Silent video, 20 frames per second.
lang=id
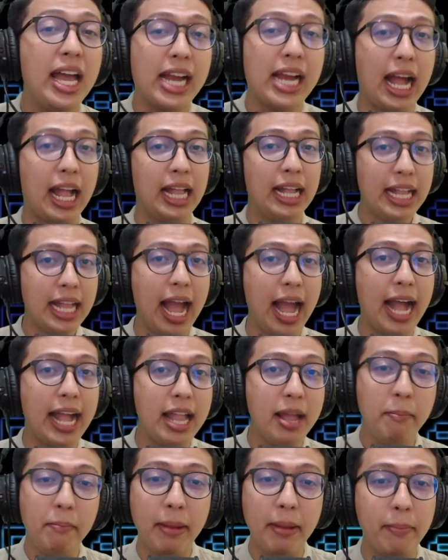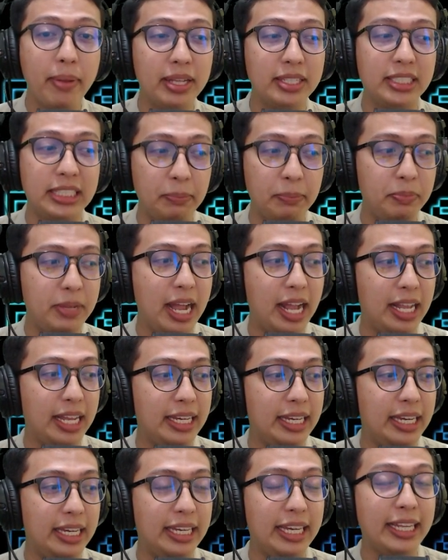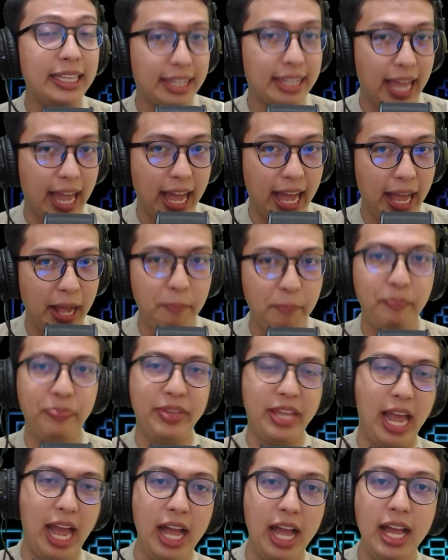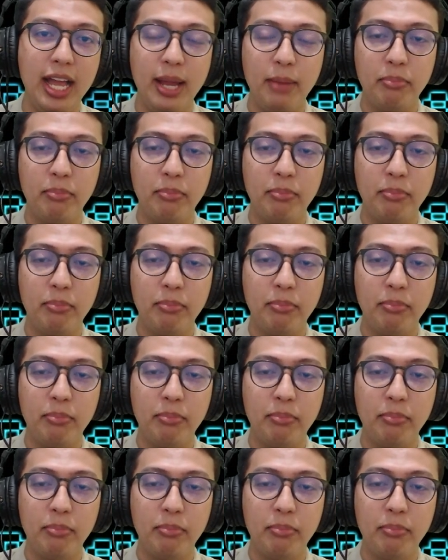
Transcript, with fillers: Karena ada membership dari kita ya,